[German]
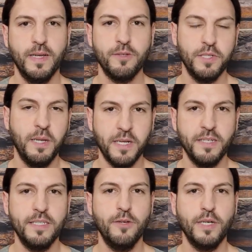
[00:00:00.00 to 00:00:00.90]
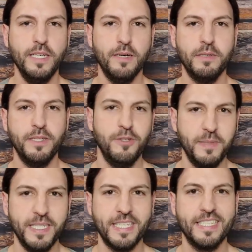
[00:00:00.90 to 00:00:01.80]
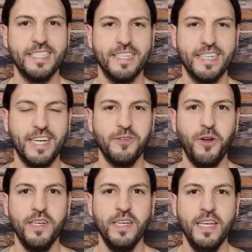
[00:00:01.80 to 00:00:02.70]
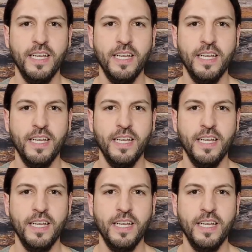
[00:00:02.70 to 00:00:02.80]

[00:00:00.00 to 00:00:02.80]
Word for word: Also ich habe da eine Theorie, aber die spielt jetzt keine Rolle.